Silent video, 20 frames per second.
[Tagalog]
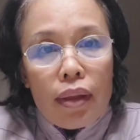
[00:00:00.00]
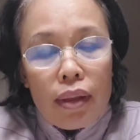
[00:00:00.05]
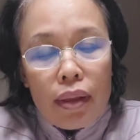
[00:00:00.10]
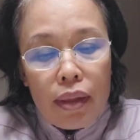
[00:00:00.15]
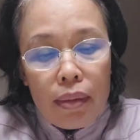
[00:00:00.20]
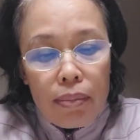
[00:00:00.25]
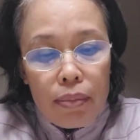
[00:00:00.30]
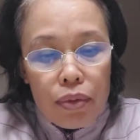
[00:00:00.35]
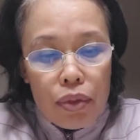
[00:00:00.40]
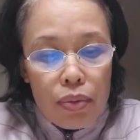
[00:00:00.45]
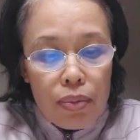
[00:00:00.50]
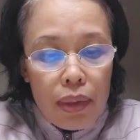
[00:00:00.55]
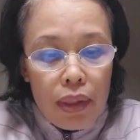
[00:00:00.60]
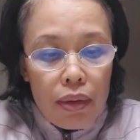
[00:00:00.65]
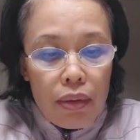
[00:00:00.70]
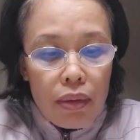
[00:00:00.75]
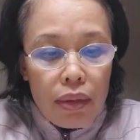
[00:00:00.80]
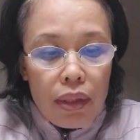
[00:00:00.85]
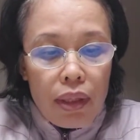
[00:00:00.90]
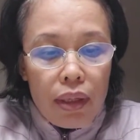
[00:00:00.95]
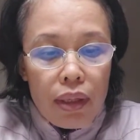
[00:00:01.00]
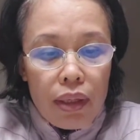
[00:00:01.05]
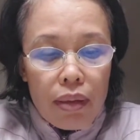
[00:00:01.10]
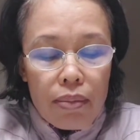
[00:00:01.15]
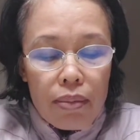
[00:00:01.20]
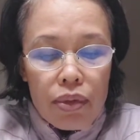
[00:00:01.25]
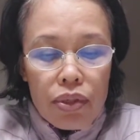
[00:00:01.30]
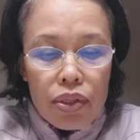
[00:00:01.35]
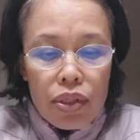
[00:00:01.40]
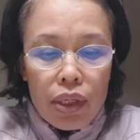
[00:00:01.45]
Tapos may contact
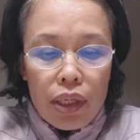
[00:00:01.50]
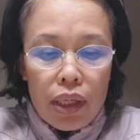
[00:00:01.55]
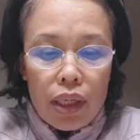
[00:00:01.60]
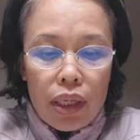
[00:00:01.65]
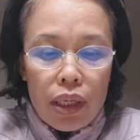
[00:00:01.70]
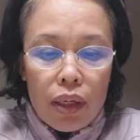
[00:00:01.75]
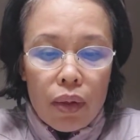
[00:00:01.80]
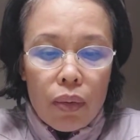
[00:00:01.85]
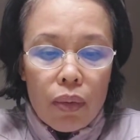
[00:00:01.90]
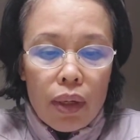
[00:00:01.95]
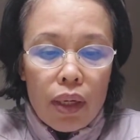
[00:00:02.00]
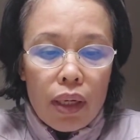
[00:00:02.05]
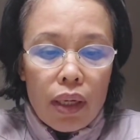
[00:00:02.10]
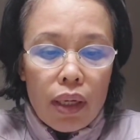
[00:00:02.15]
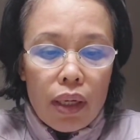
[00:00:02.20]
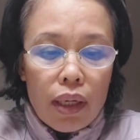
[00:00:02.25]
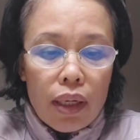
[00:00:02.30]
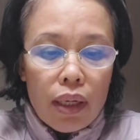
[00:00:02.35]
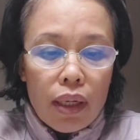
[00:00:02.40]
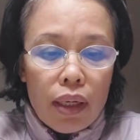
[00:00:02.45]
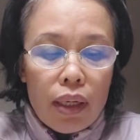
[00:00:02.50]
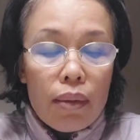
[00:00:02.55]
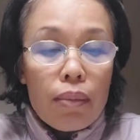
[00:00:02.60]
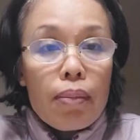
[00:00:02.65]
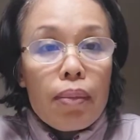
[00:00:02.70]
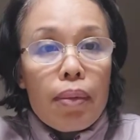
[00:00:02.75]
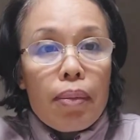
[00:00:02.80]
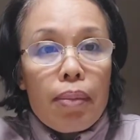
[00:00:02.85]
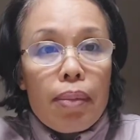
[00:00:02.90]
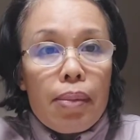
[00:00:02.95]
number siyang iiwan
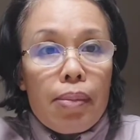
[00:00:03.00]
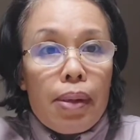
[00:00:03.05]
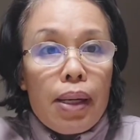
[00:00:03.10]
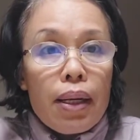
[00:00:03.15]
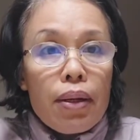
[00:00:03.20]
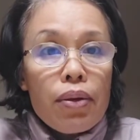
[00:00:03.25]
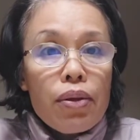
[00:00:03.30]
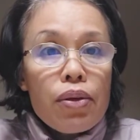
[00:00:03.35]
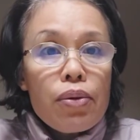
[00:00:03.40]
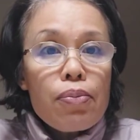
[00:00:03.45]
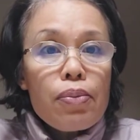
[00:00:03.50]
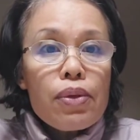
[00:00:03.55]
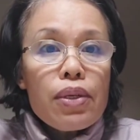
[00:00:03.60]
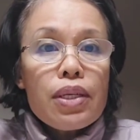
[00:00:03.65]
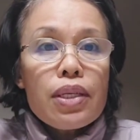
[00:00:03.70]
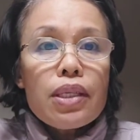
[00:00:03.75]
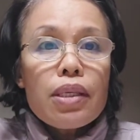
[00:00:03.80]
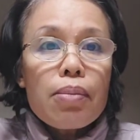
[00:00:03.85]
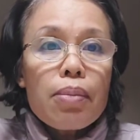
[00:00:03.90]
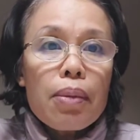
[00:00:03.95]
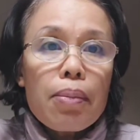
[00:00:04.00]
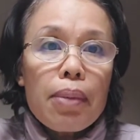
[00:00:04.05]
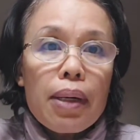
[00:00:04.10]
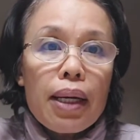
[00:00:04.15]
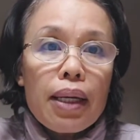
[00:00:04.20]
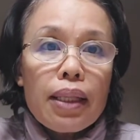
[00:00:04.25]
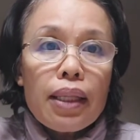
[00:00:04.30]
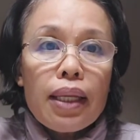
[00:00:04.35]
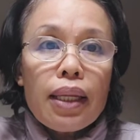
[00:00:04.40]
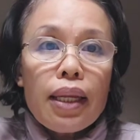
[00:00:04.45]
magbaba, ano nyo po dyan sa baba,
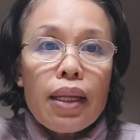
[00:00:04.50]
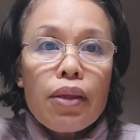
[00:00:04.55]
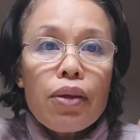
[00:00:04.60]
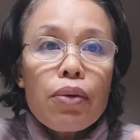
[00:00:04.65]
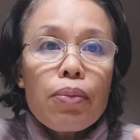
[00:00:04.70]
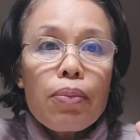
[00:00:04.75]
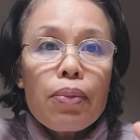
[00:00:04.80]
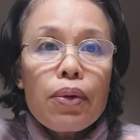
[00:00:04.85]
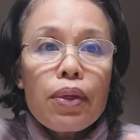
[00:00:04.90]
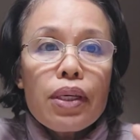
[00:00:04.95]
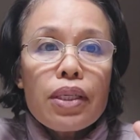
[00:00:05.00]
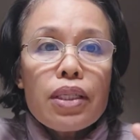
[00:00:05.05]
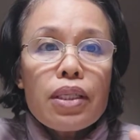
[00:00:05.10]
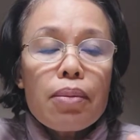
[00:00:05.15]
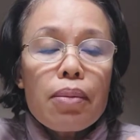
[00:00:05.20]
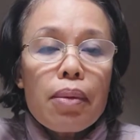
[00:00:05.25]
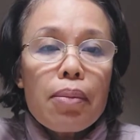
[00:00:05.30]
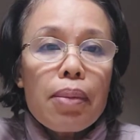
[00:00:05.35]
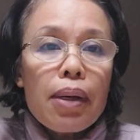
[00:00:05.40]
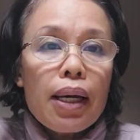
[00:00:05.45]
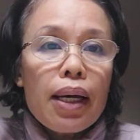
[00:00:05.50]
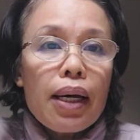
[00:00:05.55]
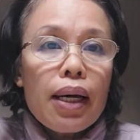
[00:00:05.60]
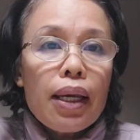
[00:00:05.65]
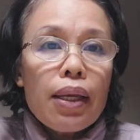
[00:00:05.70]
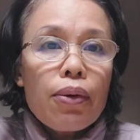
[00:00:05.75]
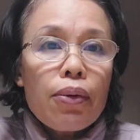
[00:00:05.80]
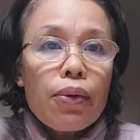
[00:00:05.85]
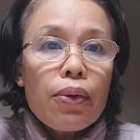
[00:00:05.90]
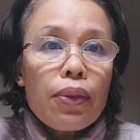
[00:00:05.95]
tingnan nyo po dyan sa baba
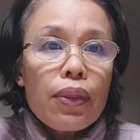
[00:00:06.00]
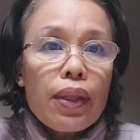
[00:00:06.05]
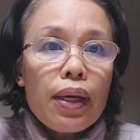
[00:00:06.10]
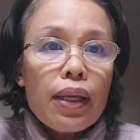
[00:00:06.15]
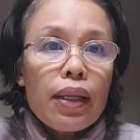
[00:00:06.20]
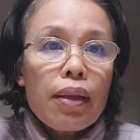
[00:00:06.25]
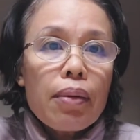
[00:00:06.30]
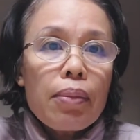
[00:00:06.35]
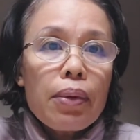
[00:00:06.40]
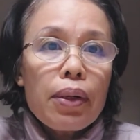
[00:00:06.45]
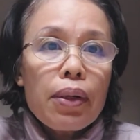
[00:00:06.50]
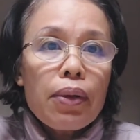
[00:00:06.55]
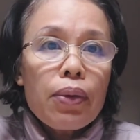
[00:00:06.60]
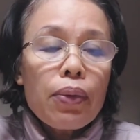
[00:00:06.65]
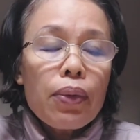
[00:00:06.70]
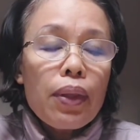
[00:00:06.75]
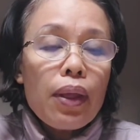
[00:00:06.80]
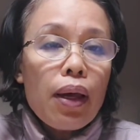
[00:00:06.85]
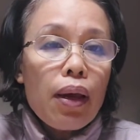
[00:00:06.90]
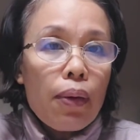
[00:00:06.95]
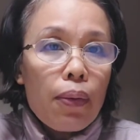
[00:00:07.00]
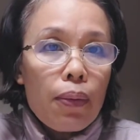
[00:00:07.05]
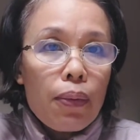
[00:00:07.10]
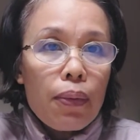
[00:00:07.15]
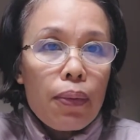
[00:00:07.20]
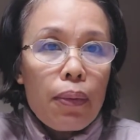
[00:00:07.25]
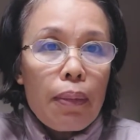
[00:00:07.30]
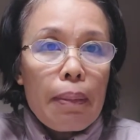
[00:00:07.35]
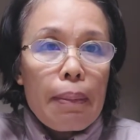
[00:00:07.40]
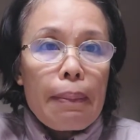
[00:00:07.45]
yung contact number ng
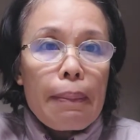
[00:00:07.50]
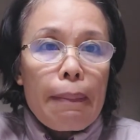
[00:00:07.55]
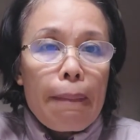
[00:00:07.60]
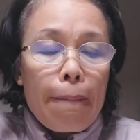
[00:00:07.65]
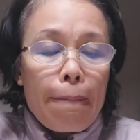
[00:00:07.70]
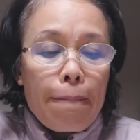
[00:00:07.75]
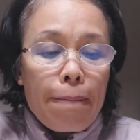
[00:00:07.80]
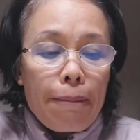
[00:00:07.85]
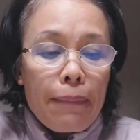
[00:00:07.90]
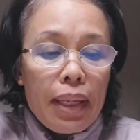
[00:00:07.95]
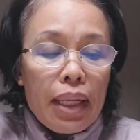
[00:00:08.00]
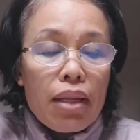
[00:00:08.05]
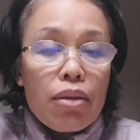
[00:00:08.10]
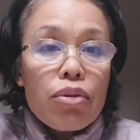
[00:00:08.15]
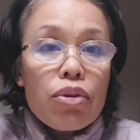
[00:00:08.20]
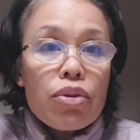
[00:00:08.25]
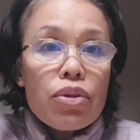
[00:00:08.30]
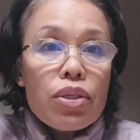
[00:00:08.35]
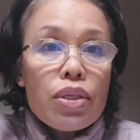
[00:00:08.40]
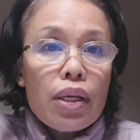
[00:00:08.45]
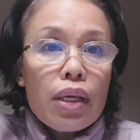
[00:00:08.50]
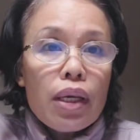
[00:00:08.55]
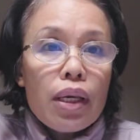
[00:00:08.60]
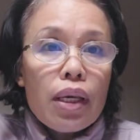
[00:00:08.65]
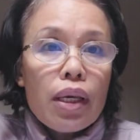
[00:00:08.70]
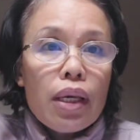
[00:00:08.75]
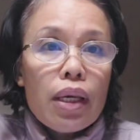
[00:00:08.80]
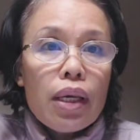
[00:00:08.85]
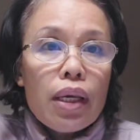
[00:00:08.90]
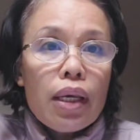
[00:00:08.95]
tao, pwede nyo siya
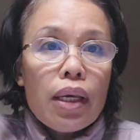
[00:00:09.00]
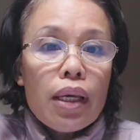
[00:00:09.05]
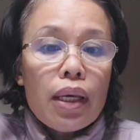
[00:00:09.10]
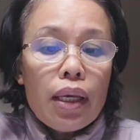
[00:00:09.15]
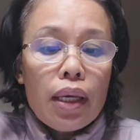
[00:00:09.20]
i-